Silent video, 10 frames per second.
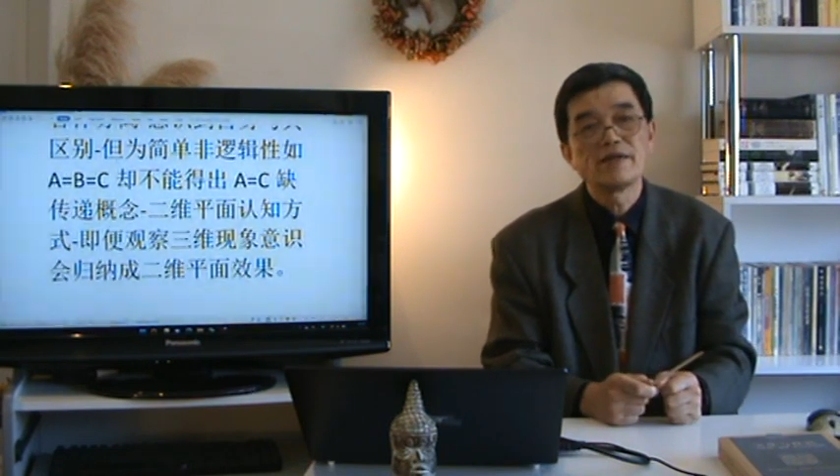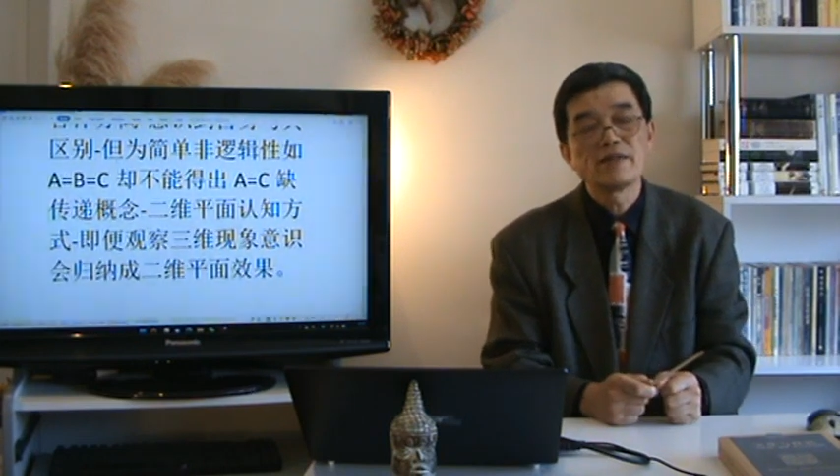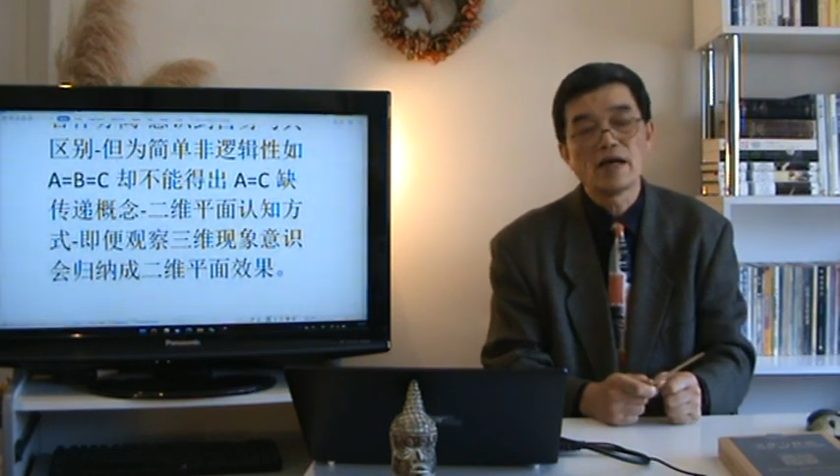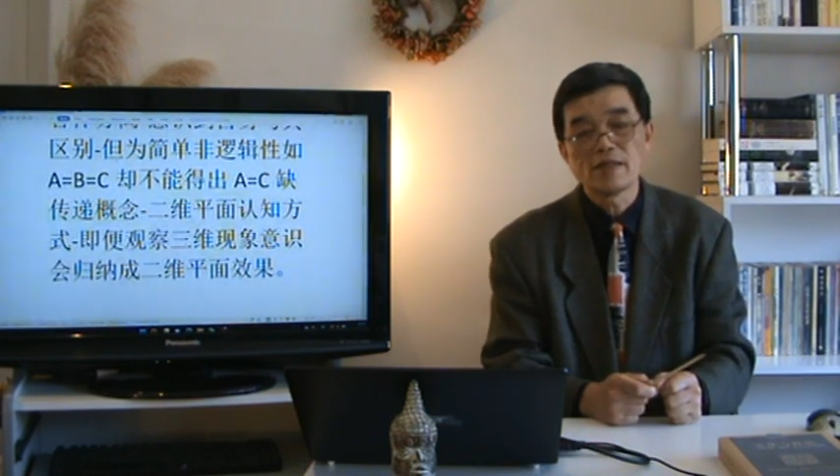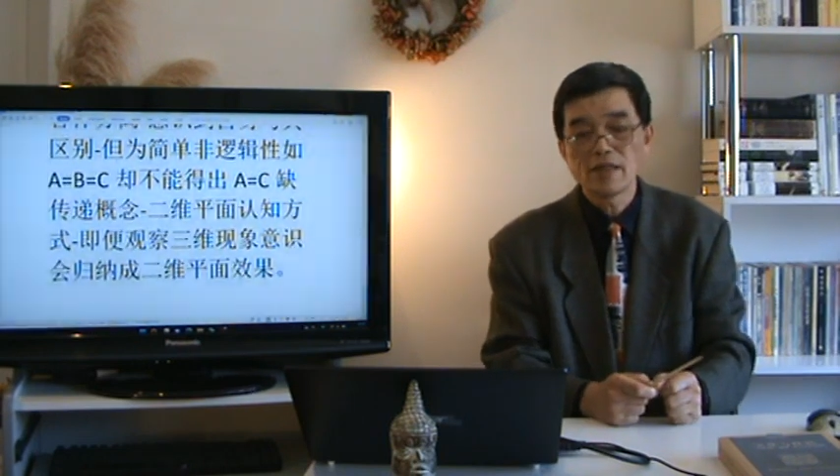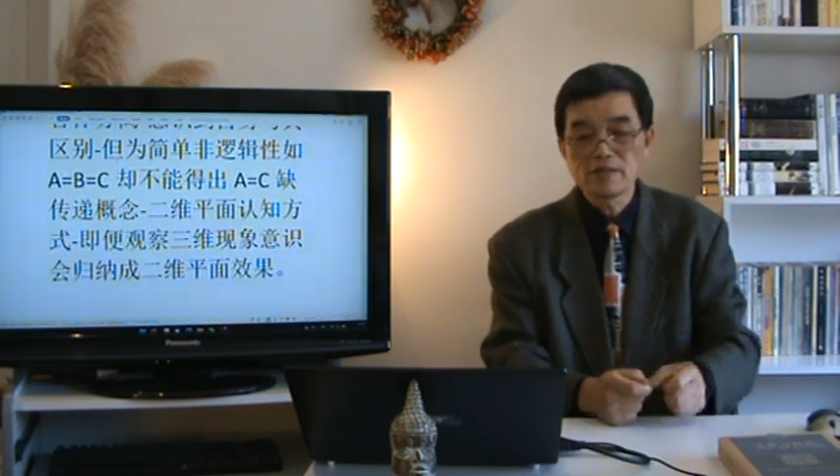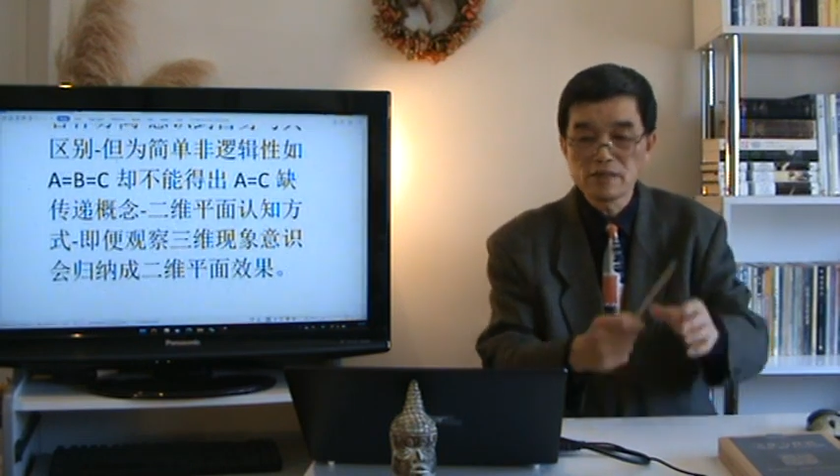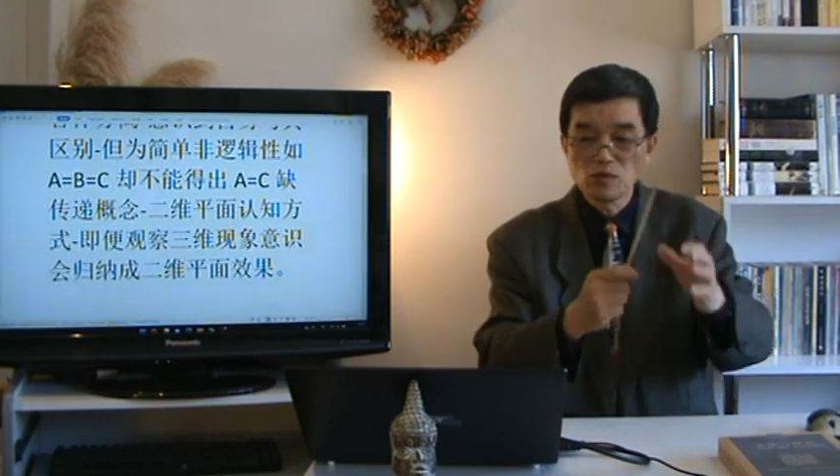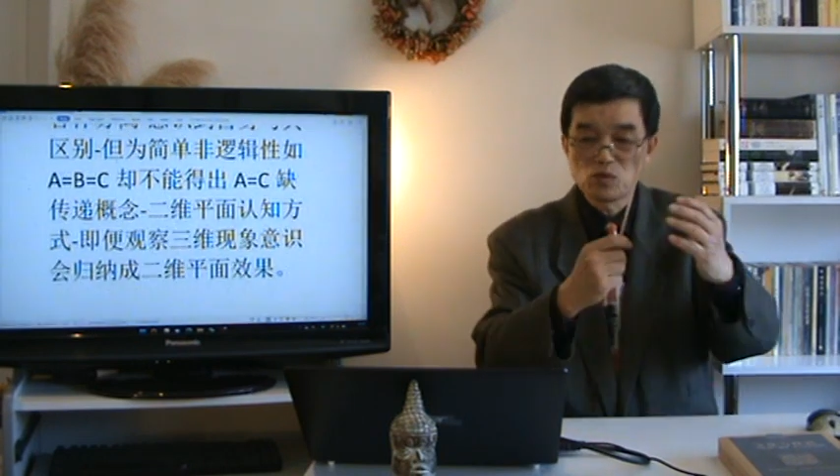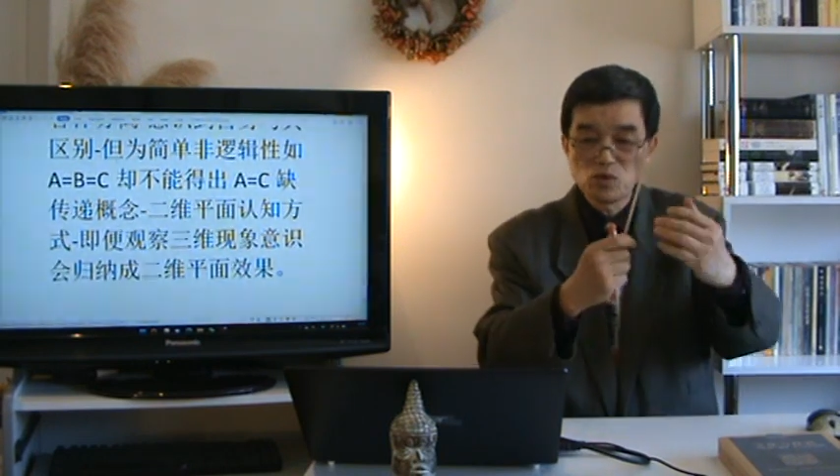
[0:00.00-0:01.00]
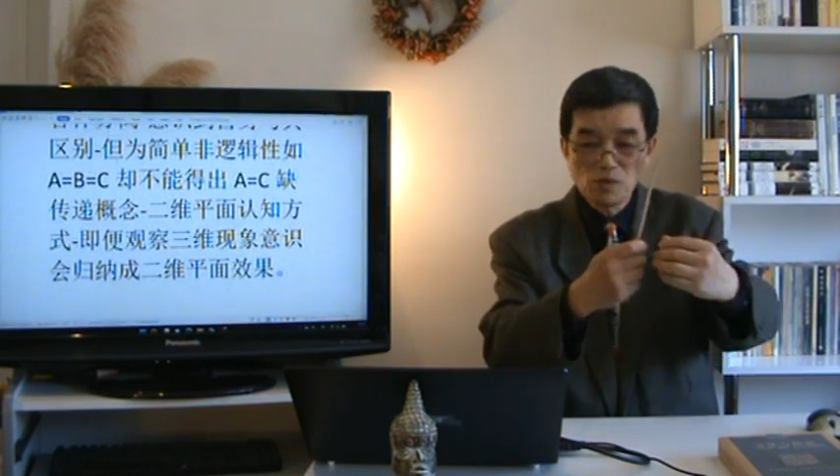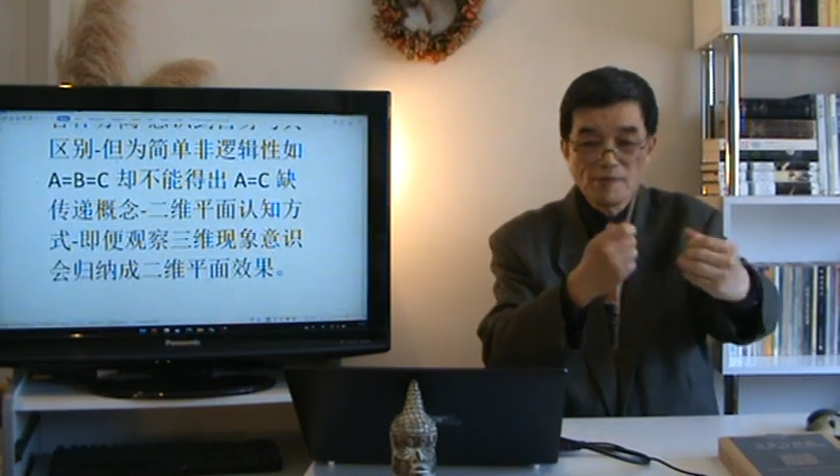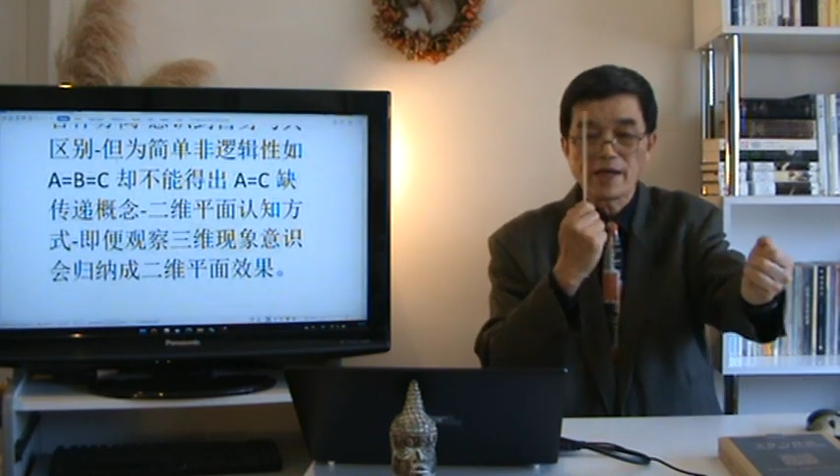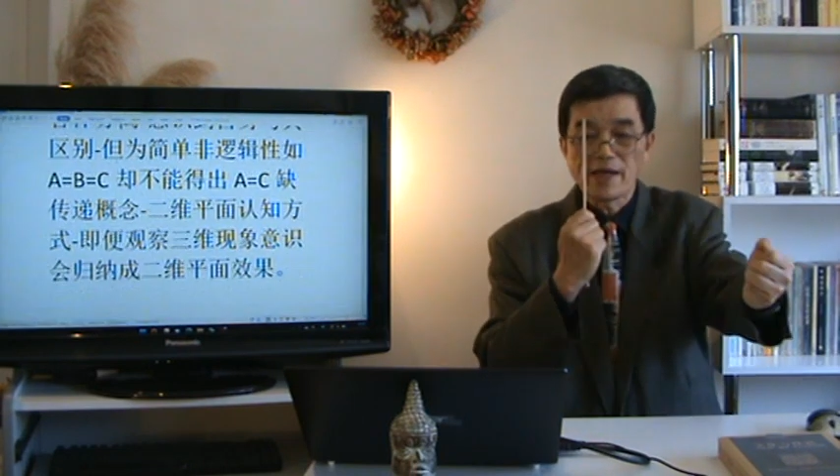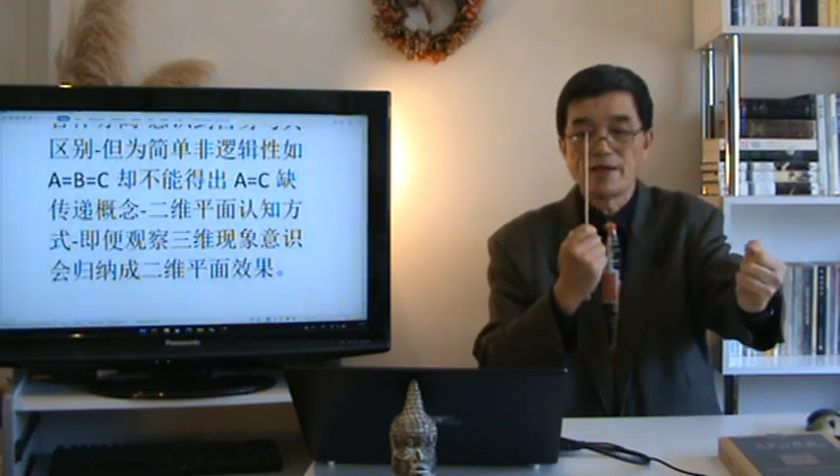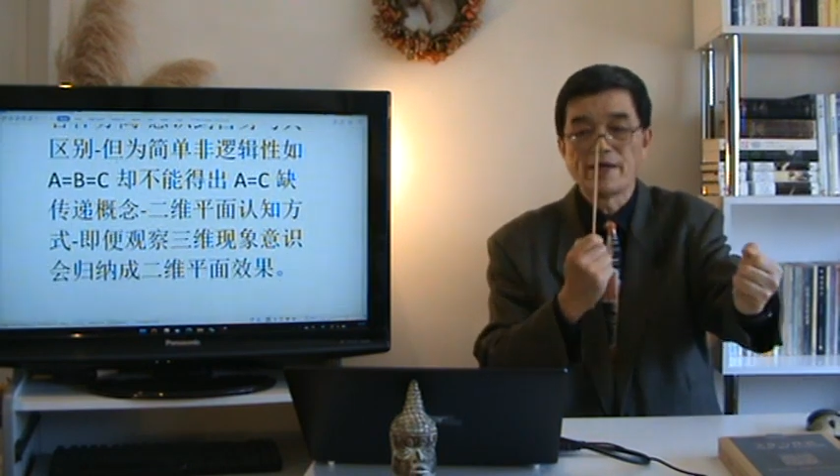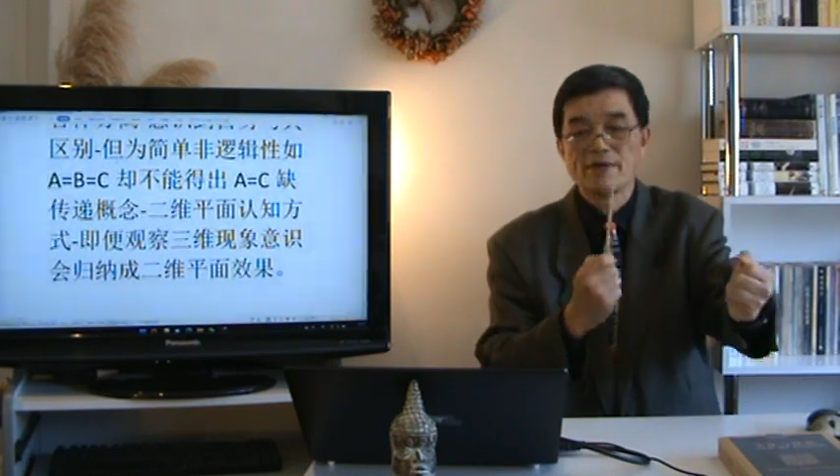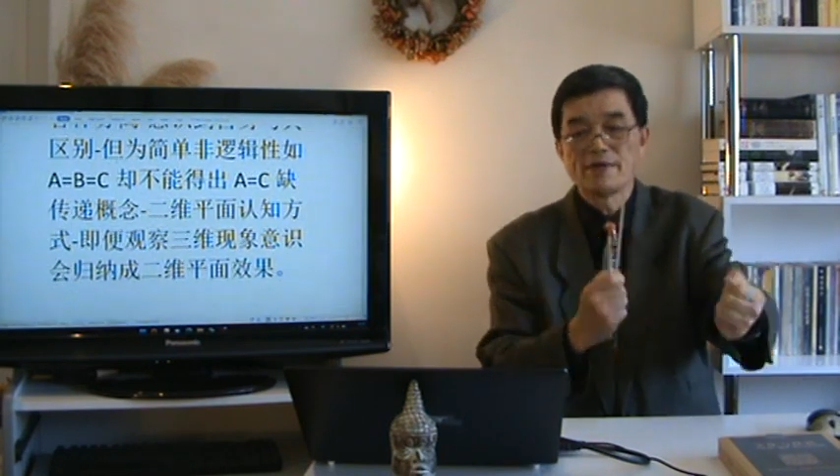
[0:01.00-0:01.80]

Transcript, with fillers: 啊，它只有区别概念